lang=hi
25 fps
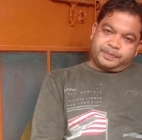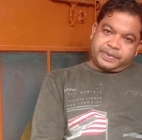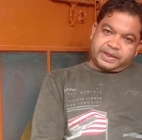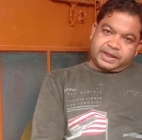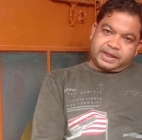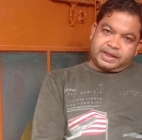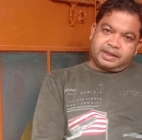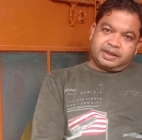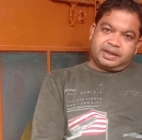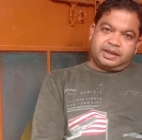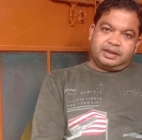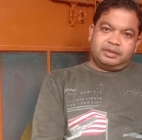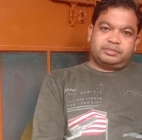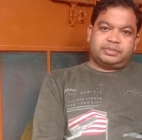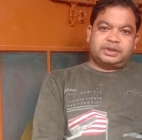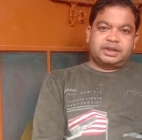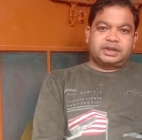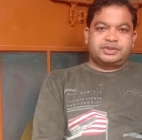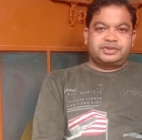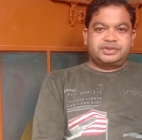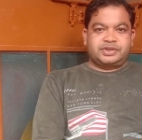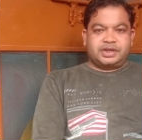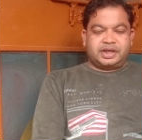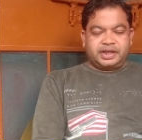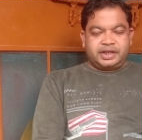पहलगाम
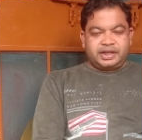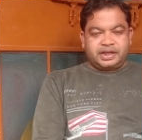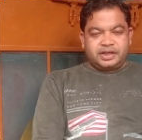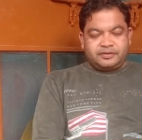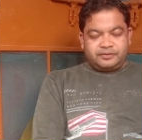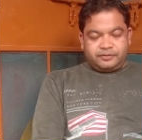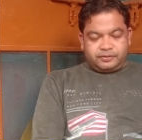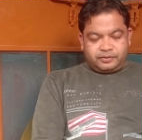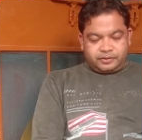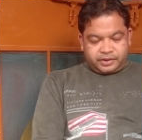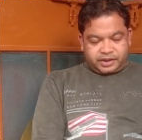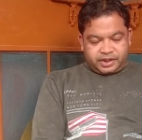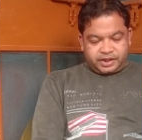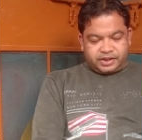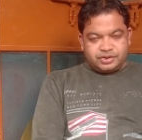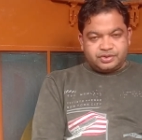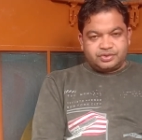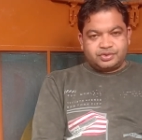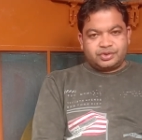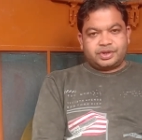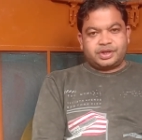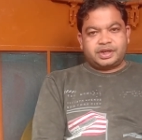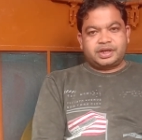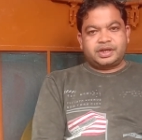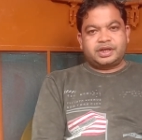तक जाने की
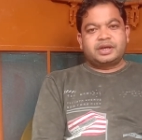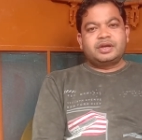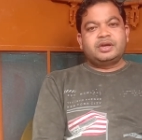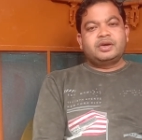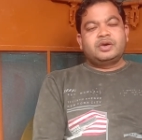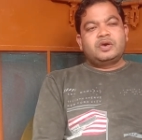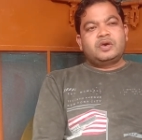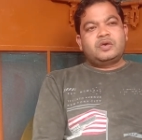फुटेज जो है